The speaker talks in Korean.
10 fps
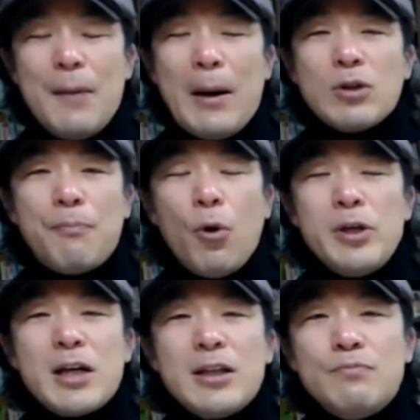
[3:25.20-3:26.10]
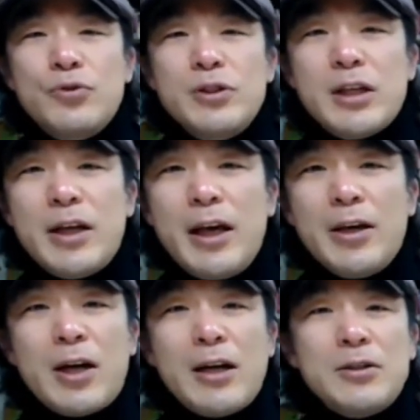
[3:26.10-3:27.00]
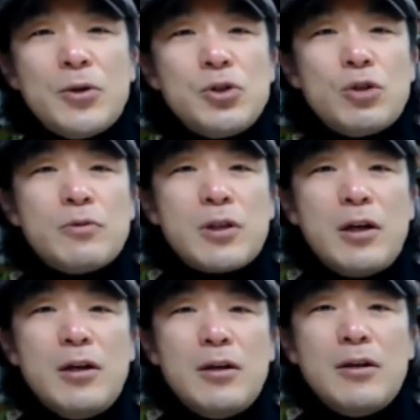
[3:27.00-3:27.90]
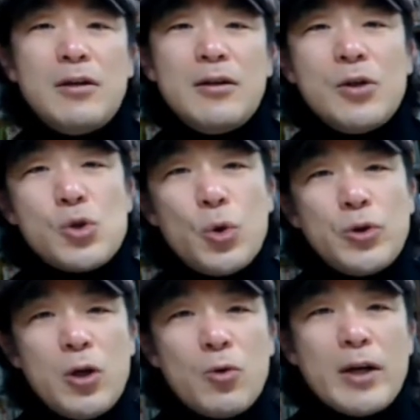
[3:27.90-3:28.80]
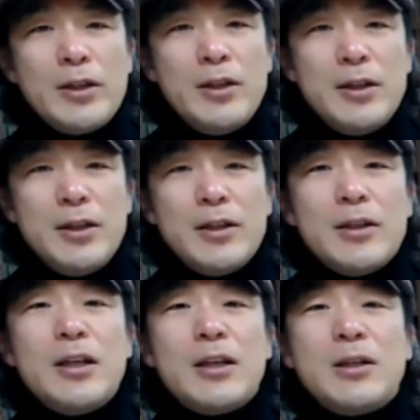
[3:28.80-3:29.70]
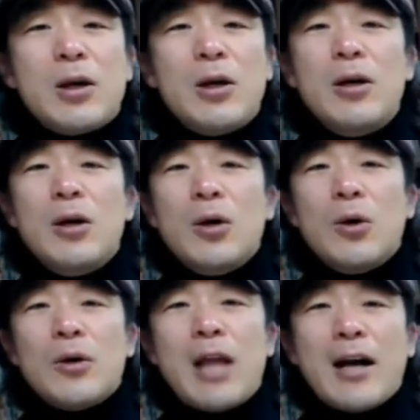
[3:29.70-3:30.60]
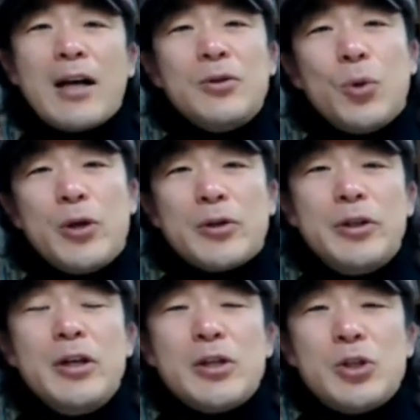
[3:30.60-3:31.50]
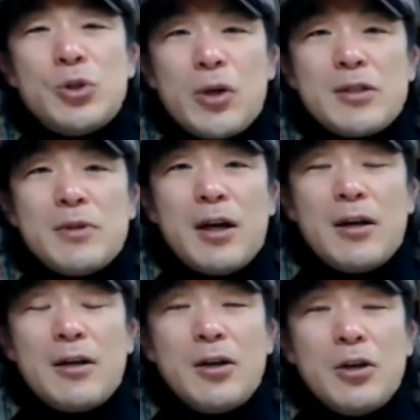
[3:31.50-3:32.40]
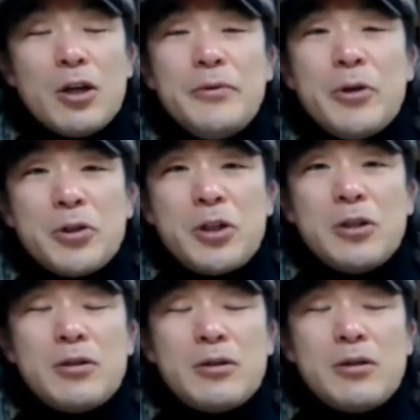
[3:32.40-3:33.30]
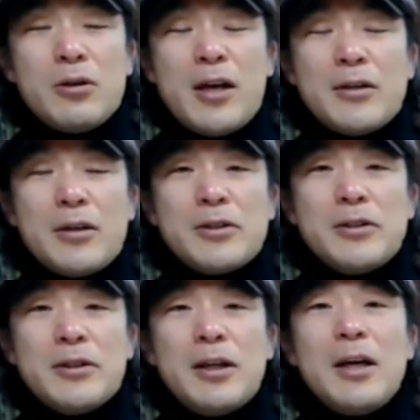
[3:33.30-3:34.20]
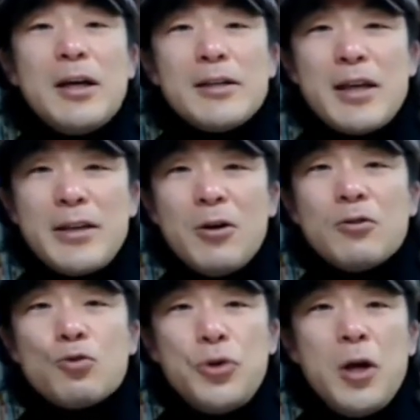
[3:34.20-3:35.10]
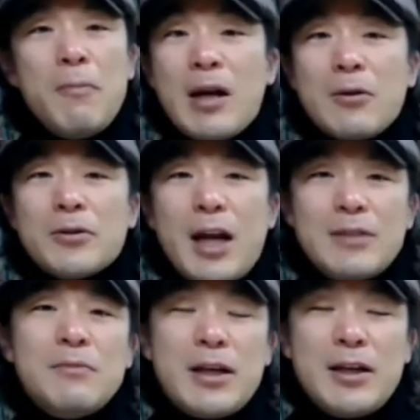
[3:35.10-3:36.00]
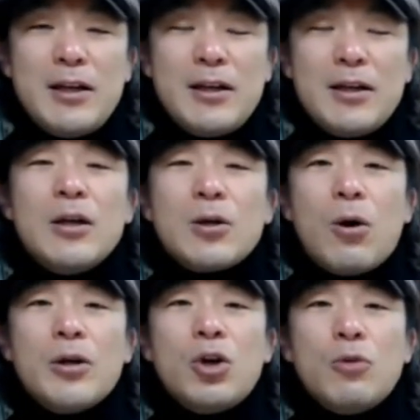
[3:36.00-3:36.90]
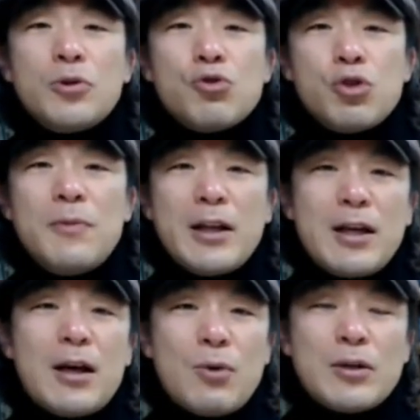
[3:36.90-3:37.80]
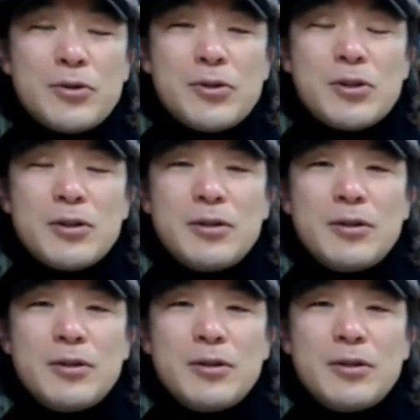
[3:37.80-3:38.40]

바로 그 보이지 않는 문제를 해결하는 것으로부터 좋은 결과를 이끌어 나가는 노력을 지속했습니다. 여러분 여기서 기, 억해야 될 것은 체력 훈련만 한 것은 아닙니다. 거기로부터 출발했다라고 하는 것이죠.